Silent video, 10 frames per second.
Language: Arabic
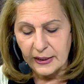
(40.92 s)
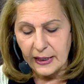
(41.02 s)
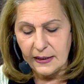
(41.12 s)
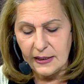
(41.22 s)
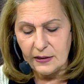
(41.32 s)

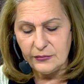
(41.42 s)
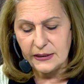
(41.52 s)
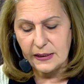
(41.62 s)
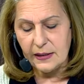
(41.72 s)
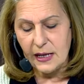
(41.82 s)
إذا
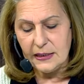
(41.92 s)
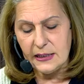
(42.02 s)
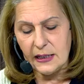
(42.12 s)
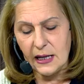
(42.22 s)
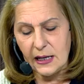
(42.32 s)
الفترة
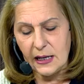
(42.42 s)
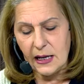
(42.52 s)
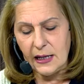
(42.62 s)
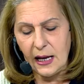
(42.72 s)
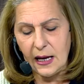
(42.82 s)
الثانية
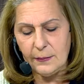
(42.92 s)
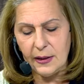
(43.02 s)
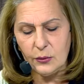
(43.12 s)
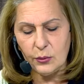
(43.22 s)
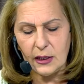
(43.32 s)

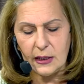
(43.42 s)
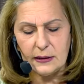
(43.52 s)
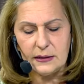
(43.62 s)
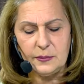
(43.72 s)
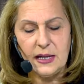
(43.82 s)
للحمل
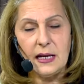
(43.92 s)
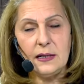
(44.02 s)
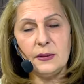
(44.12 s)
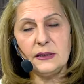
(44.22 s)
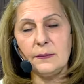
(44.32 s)
وتبدأ
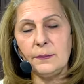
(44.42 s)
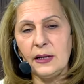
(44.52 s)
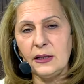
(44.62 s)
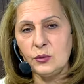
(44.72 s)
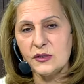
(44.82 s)

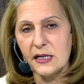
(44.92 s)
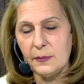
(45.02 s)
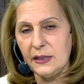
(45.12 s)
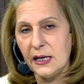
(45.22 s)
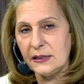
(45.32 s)
المطبات
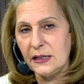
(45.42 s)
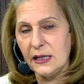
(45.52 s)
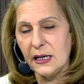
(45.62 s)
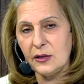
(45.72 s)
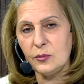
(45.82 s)
والسلبيات اللي
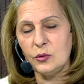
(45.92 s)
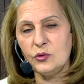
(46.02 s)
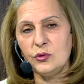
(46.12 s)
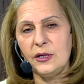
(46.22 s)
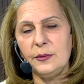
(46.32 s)
كانت
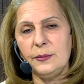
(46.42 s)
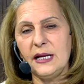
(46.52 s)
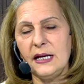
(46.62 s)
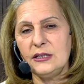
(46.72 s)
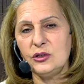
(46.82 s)
موجودة
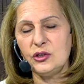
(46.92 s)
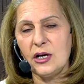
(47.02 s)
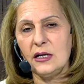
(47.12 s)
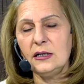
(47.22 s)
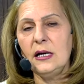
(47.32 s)
ببداية
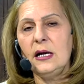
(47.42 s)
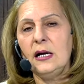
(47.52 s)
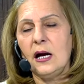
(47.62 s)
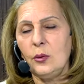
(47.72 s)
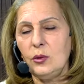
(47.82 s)
الشهر
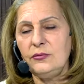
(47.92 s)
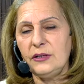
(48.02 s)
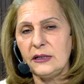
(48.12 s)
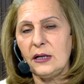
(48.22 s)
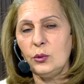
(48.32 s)
أو
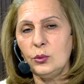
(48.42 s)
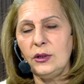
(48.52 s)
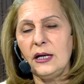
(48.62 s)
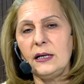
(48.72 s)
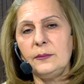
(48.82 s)
الفترة
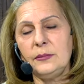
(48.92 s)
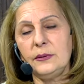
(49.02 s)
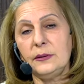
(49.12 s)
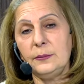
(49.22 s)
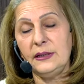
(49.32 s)
الأولى
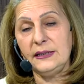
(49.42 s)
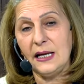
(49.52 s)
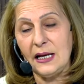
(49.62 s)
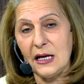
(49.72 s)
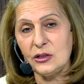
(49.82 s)
آه،
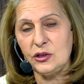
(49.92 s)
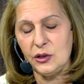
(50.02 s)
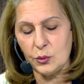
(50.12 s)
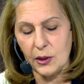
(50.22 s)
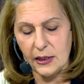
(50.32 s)

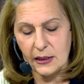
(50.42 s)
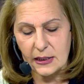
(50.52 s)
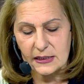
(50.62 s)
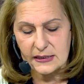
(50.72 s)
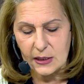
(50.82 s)
بالتلاشي
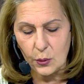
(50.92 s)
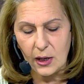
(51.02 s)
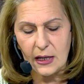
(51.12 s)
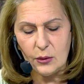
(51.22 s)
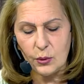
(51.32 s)

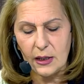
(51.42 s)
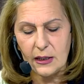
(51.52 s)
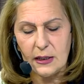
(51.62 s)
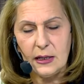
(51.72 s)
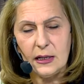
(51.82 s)
والزوال
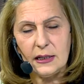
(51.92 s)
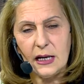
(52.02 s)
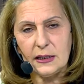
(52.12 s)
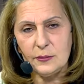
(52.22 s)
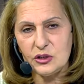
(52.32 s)

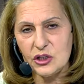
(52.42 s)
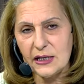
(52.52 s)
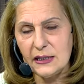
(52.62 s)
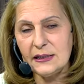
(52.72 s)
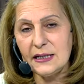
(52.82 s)
ولكن
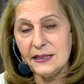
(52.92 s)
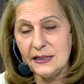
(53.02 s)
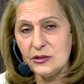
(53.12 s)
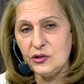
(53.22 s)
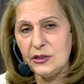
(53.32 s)
بشكل
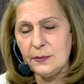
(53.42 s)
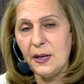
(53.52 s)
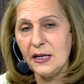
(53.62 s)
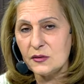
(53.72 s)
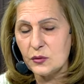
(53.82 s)
تدريجي
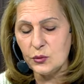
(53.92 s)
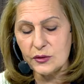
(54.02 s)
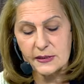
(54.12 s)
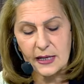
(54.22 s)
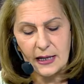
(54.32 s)

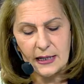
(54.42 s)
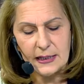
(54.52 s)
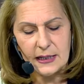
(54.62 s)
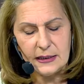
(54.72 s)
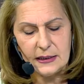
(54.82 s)
محسوس
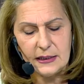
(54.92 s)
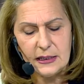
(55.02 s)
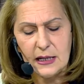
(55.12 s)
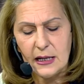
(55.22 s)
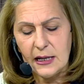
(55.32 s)
خلينا
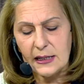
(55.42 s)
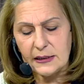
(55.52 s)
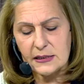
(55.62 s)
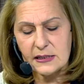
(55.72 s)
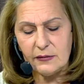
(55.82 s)
نحكي رح
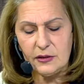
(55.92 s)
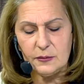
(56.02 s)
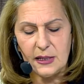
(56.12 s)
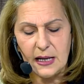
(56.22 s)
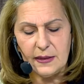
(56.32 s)

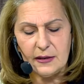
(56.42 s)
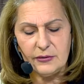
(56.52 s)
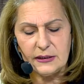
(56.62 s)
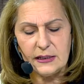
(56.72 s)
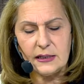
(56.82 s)
تستفيد من هذه
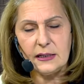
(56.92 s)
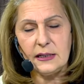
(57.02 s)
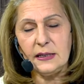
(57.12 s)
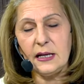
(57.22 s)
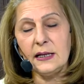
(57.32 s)
الفترة
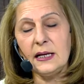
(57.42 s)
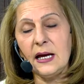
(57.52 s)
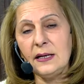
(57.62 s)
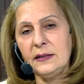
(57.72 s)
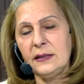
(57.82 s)
إذا
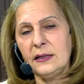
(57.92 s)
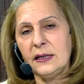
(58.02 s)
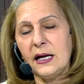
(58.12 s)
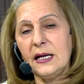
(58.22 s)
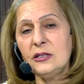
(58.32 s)
كان آه،
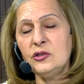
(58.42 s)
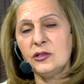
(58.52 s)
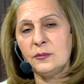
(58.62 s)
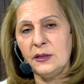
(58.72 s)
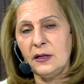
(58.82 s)

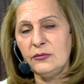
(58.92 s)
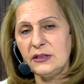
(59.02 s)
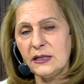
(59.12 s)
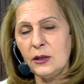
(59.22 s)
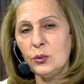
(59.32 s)
خرجت من
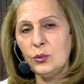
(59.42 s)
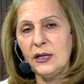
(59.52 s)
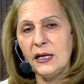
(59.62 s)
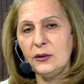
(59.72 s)
الفترة الأولى